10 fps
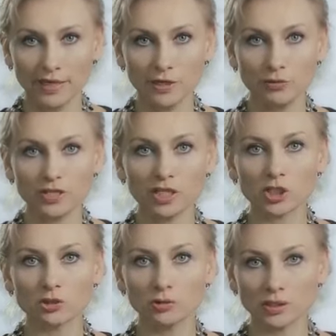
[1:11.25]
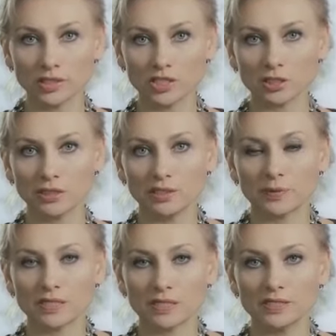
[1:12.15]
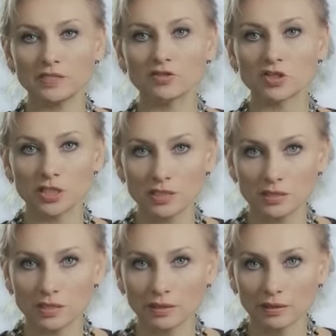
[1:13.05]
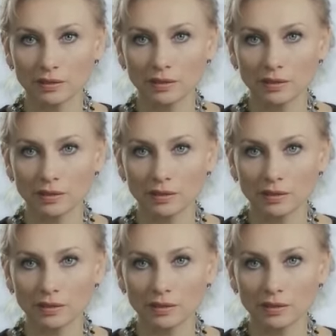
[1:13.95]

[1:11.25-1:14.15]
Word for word: и у них что-то начинает происходить в жизни,